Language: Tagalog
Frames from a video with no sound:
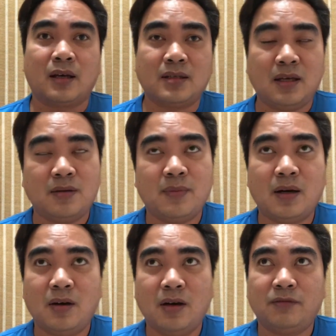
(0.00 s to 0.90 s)
Kasi yung
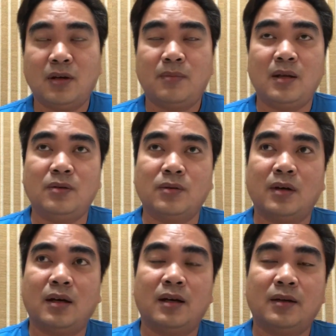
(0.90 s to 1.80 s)
mga OFW,
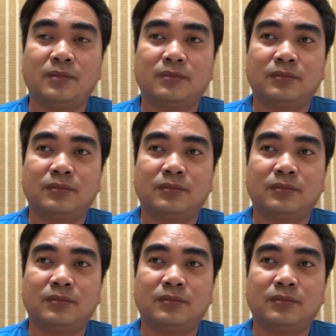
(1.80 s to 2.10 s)
uh,